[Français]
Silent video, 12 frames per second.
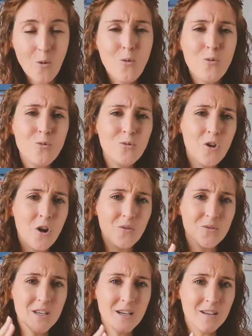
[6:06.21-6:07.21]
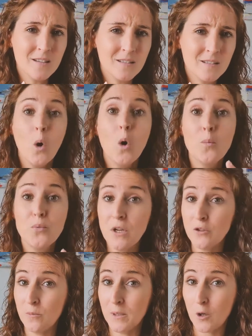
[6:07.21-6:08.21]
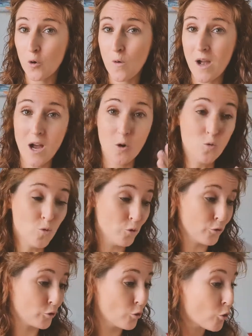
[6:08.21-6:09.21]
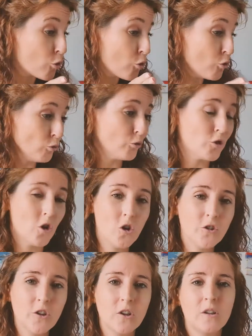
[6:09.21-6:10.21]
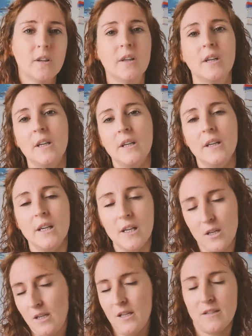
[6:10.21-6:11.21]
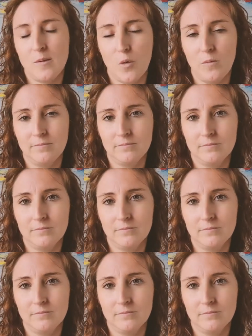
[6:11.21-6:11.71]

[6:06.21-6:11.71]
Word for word: On en revient au point numéro 1 où on se concentre et c'est bon.